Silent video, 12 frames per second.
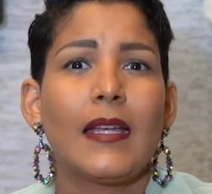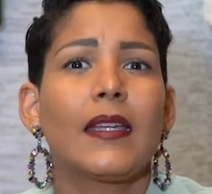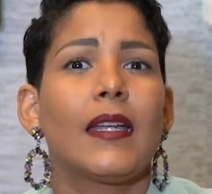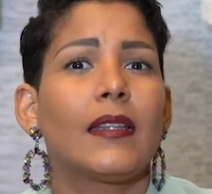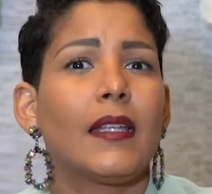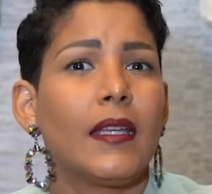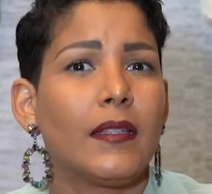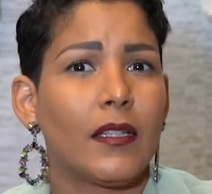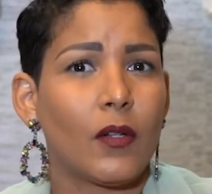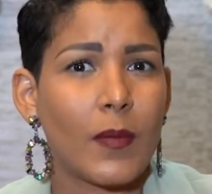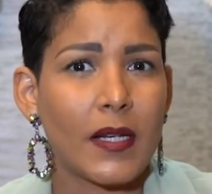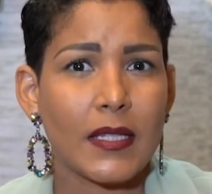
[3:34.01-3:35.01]
que te
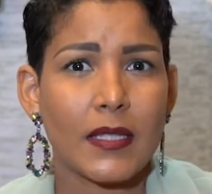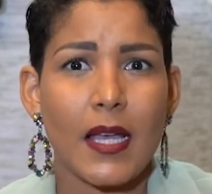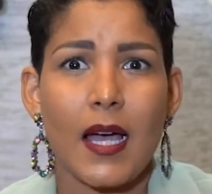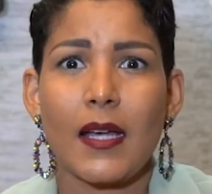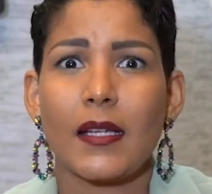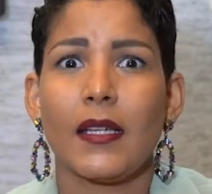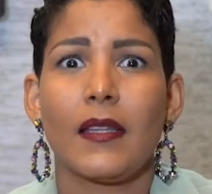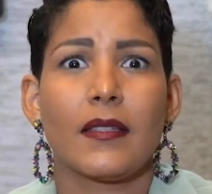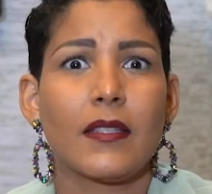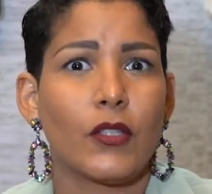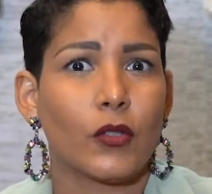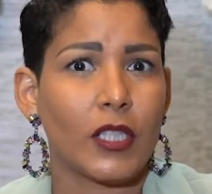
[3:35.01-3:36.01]
generó malestar, que
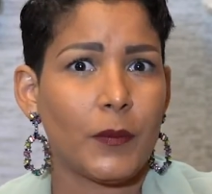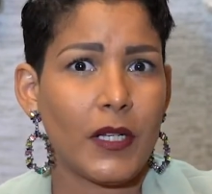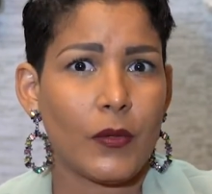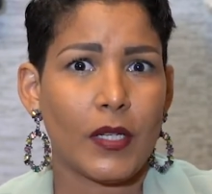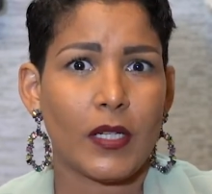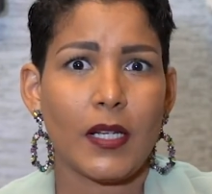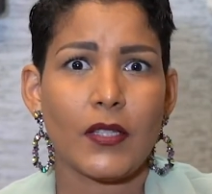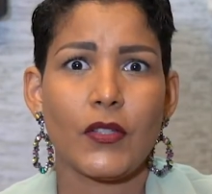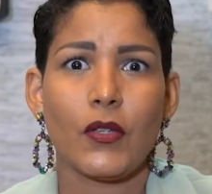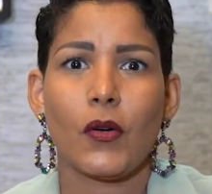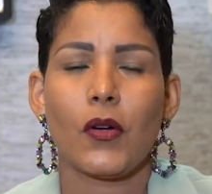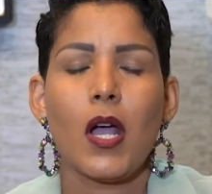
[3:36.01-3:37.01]
decidió terminar una
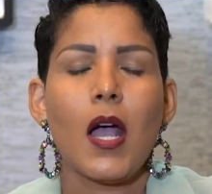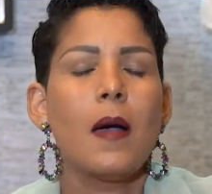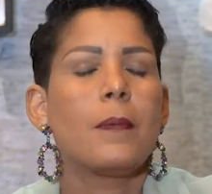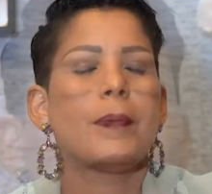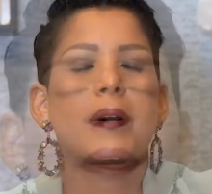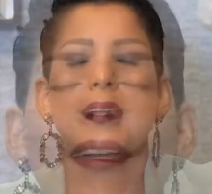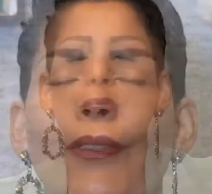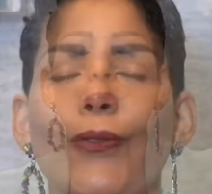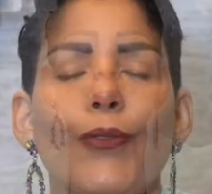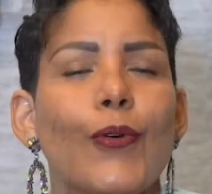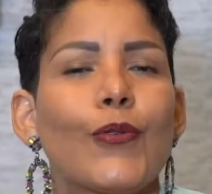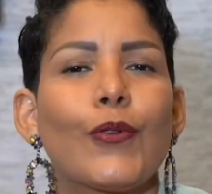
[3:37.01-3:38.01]
relación, para
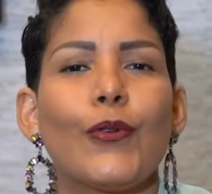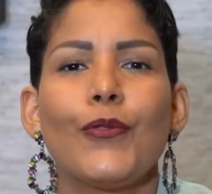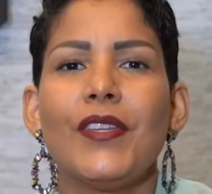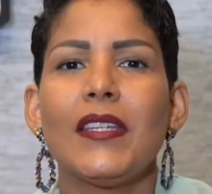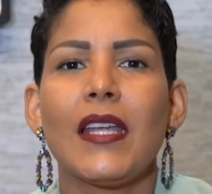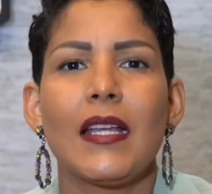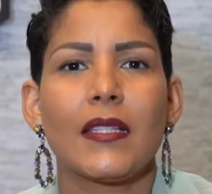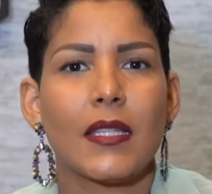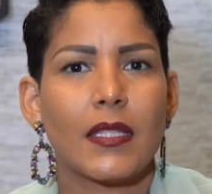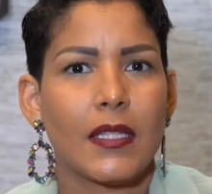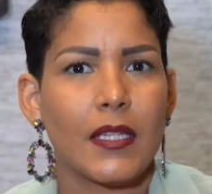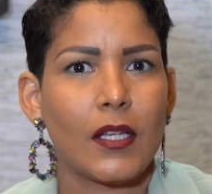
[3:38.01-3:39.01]
tú concluir
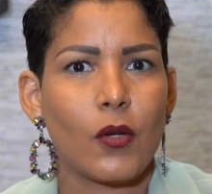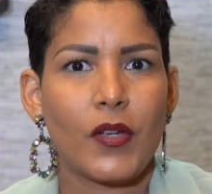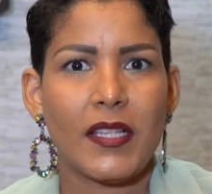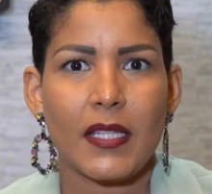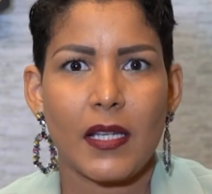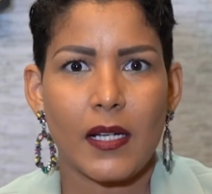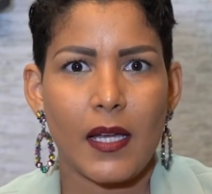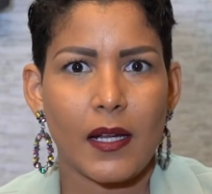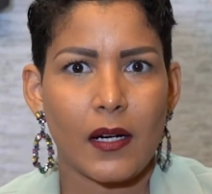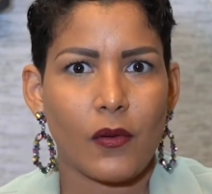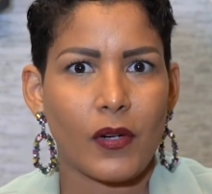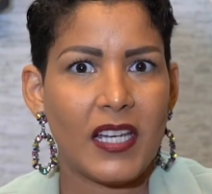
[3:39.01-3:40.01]
ese ciclo y
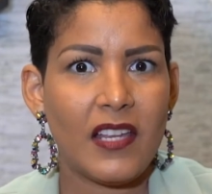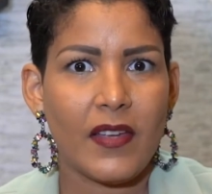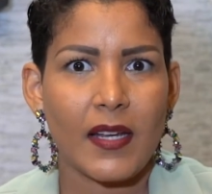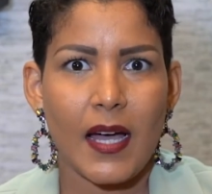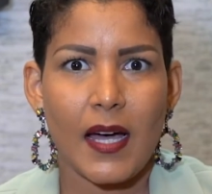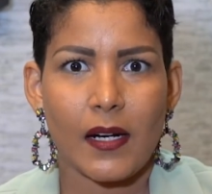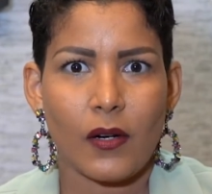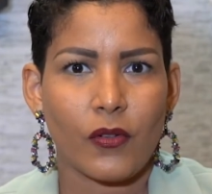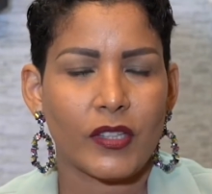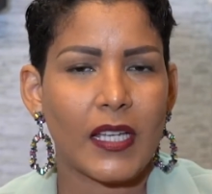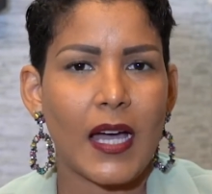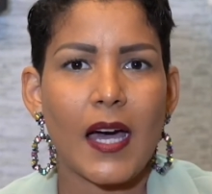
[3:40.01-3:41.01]
cerrarlo,
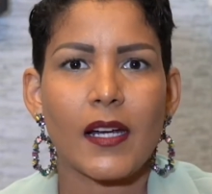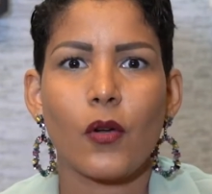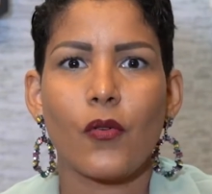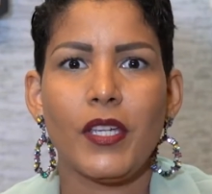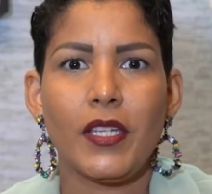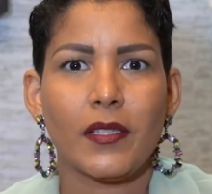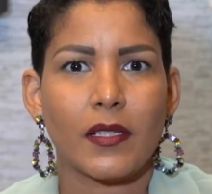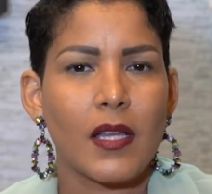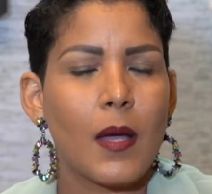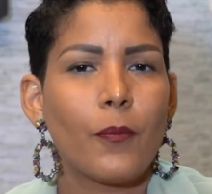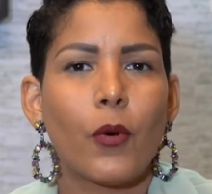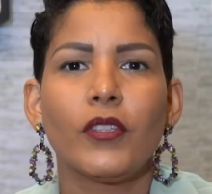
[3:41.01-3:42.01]
liberarlo, dejarlo ir,
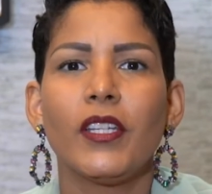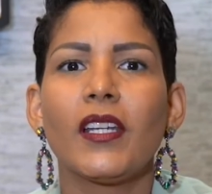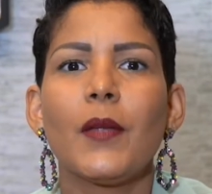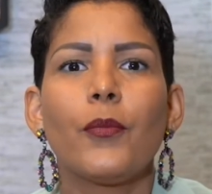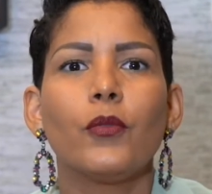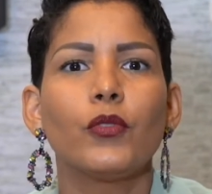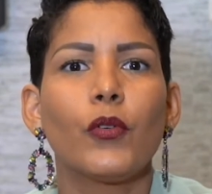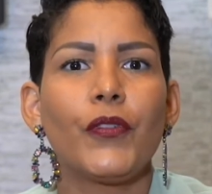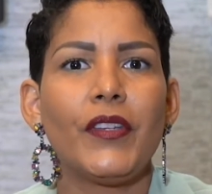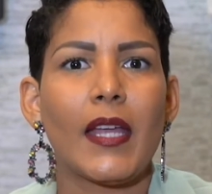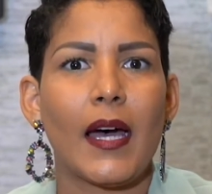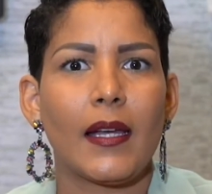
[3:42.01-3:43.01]
ponerle punto
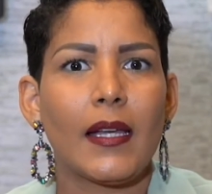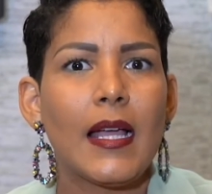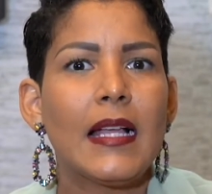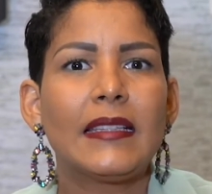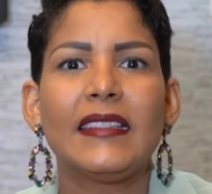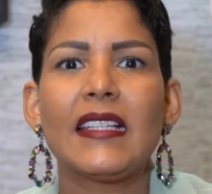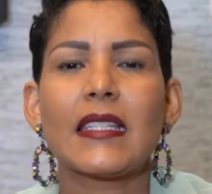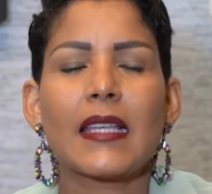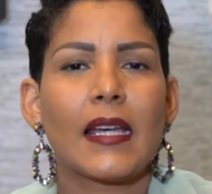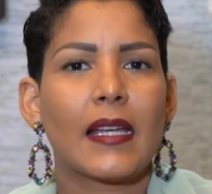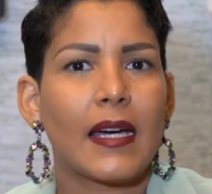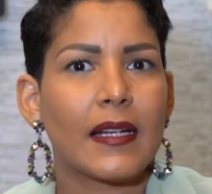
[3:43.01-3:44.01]
final
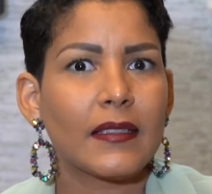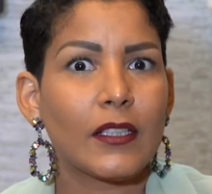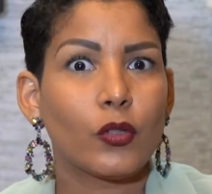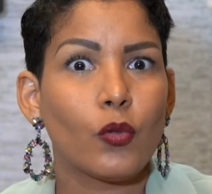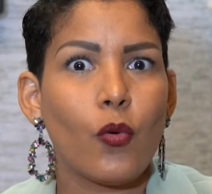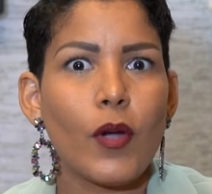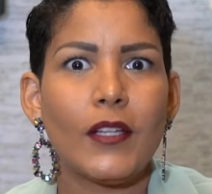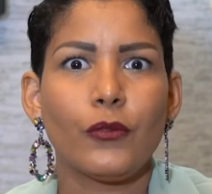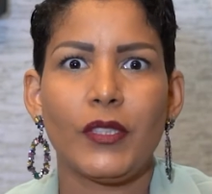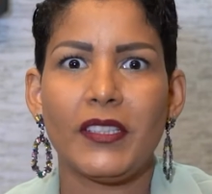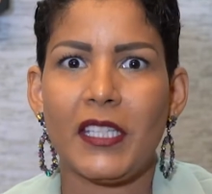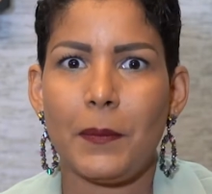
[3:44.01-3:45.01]
descargarte tú en
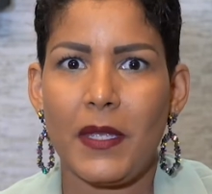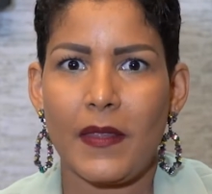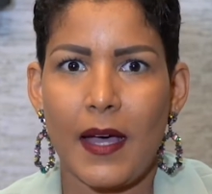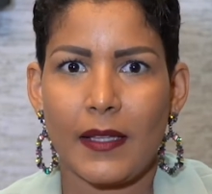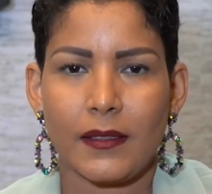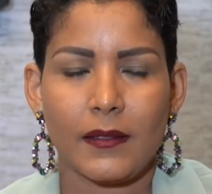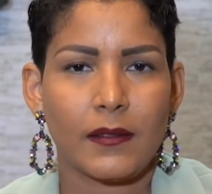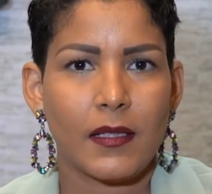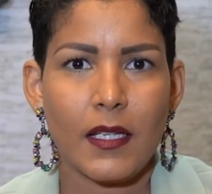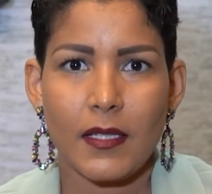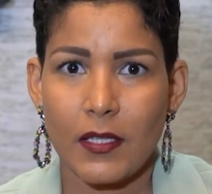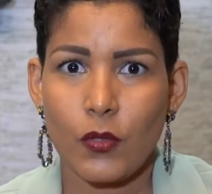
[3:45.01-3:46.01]
tu intimidad.
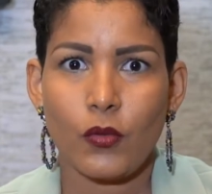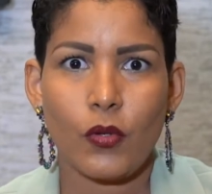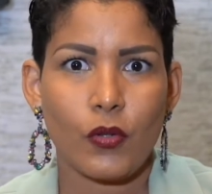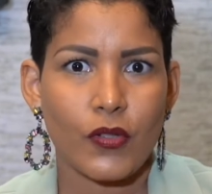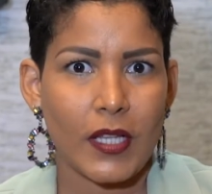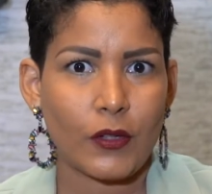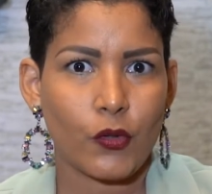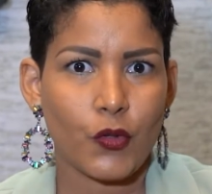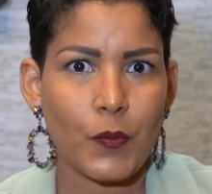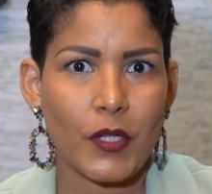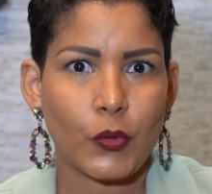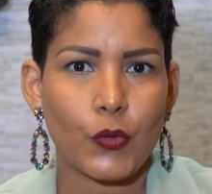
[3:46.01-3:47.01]
Ese es uno de los
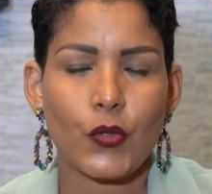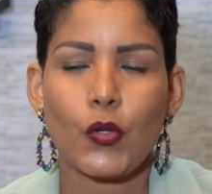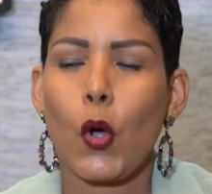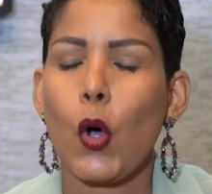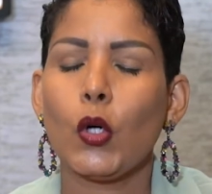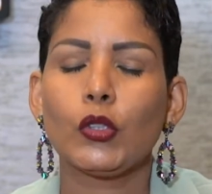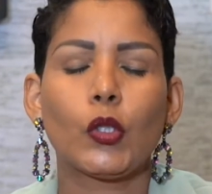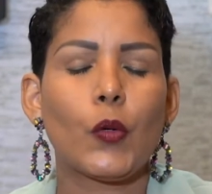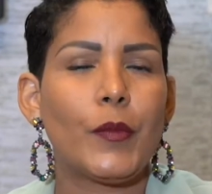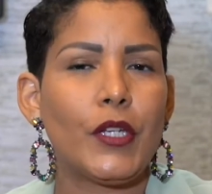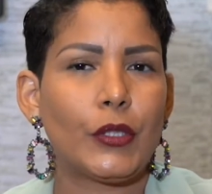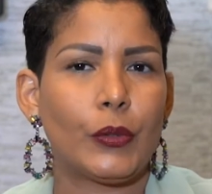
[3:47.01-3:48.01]
tantos mitos. Otro
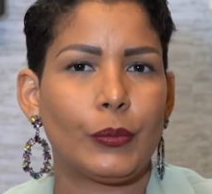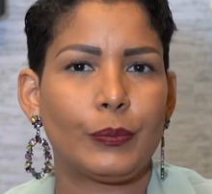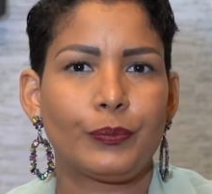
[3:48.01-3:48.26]
mito